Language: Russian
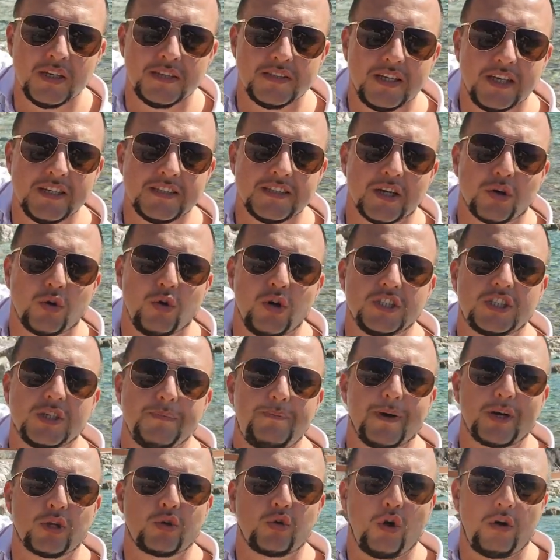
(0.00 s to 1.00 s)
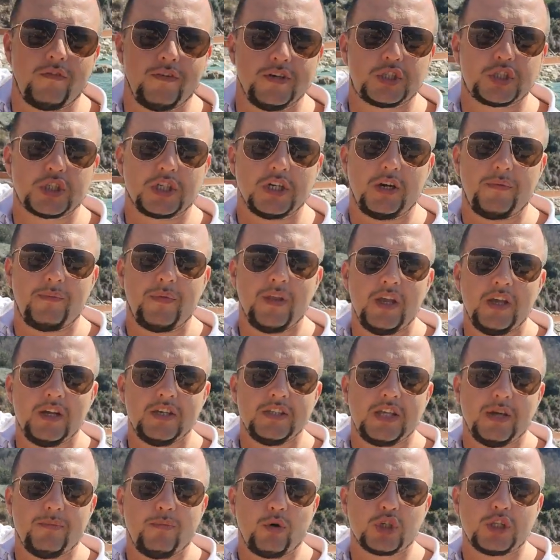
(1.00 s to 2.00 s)
Здесь находится парковочка,
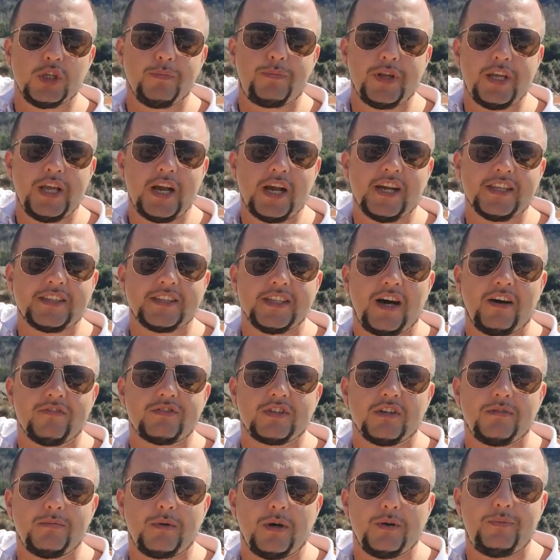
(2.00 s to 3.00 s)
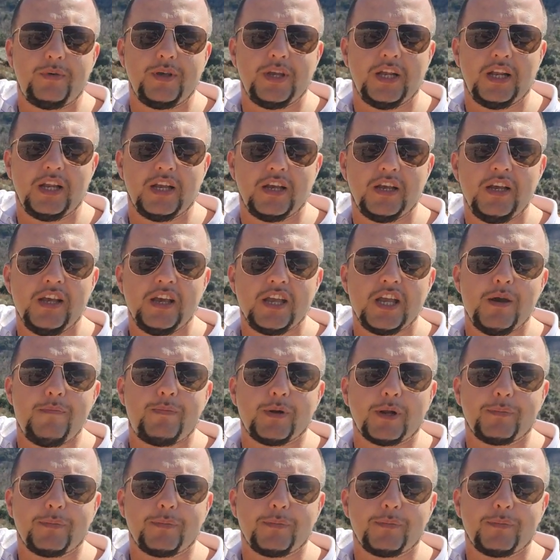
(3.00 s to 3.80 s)
где можно приехать на автомобиле и